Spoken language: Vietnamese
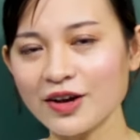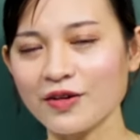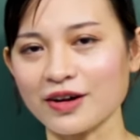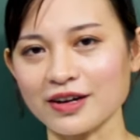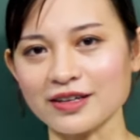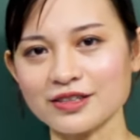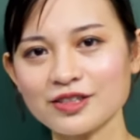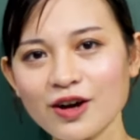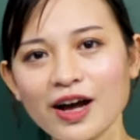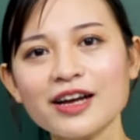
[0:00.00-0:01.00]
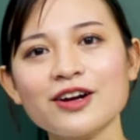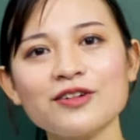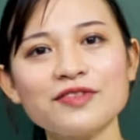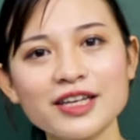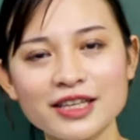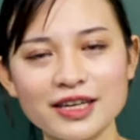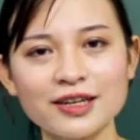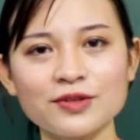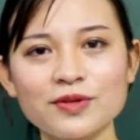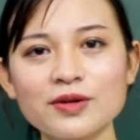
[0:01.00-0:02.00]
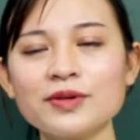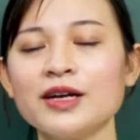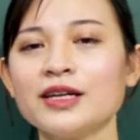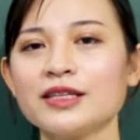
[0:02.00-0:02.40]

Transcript: hoặc là cho ai đó vay tiền, đúng không?